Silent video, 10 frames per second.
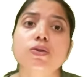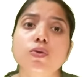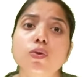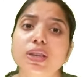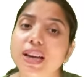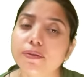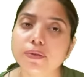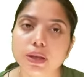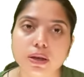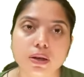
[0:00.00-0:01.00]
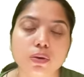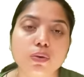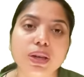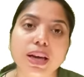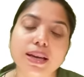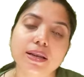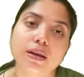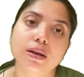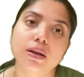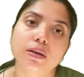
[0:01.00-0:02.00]
सो so, या फिर कोई
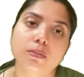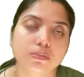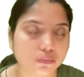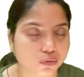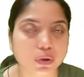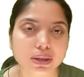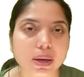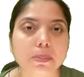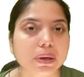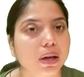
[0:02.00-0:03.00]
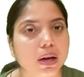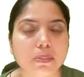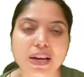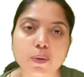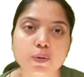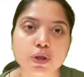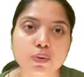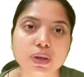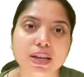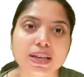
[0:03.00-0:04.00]
फॉर uh, एग्ज़ाम्पल uh, हाँ बायोप्सी
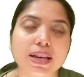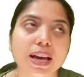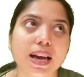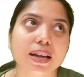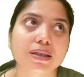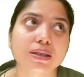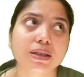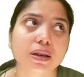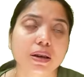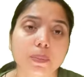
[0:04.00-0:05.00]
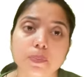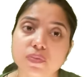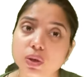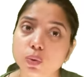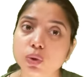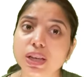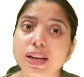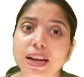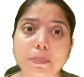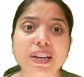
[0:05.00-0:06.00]
होना है एंड उनका
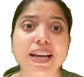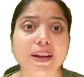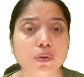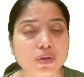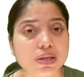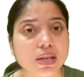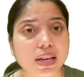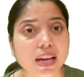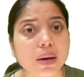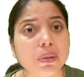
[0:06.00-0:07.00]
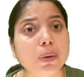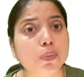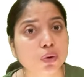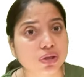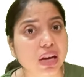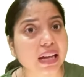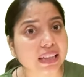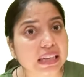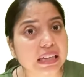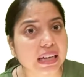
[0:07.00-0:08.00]
रैपिड डायग्नोसिस देना है हमें रिपोर्ट
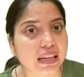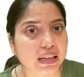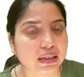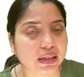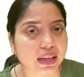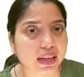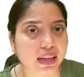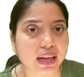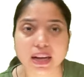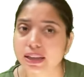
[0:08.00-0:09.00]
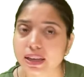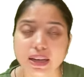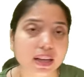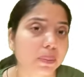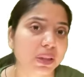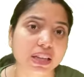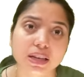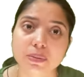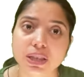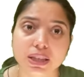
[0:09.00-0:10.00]
आधे घंटे के अंदर देनी है आधे घंटे या
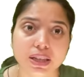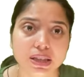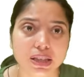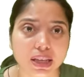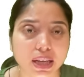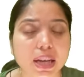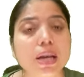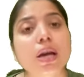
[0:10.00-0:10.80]
पैंतालीस मिनट के अंदर देनी है